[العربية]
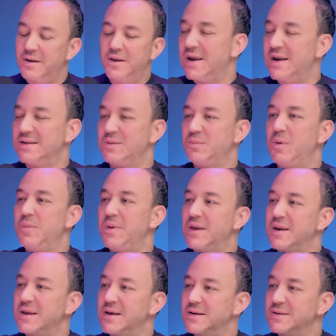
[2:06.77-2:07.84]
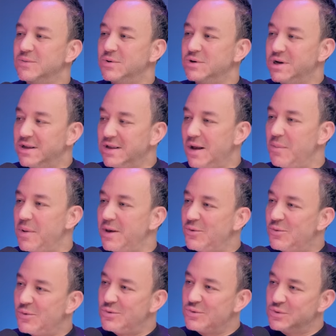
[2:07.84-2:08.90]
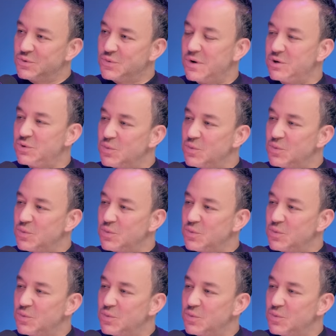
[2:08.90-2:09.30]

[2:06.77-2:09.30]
درست بباريس وجدت رجعت على بيروت وشوي